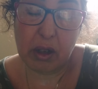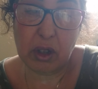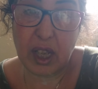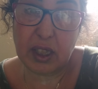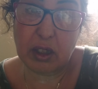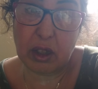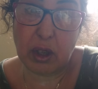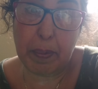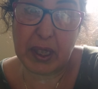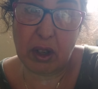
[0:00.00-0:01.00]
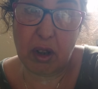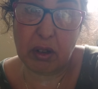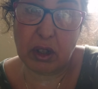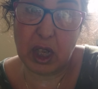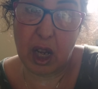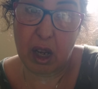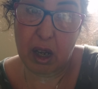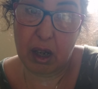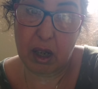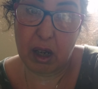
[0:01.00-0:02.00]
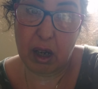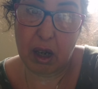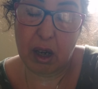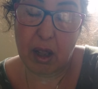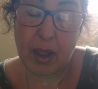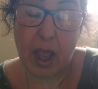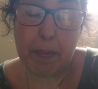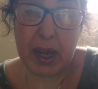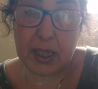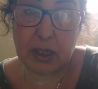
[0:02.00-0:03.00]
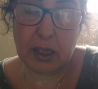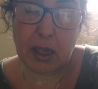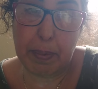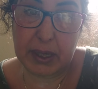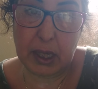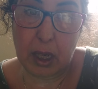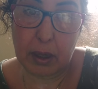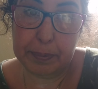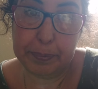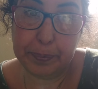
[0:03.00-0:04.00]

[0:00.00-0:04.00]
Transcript: Non, c'est sans personne en danger. Ben, qu'est-ce qui s'est passé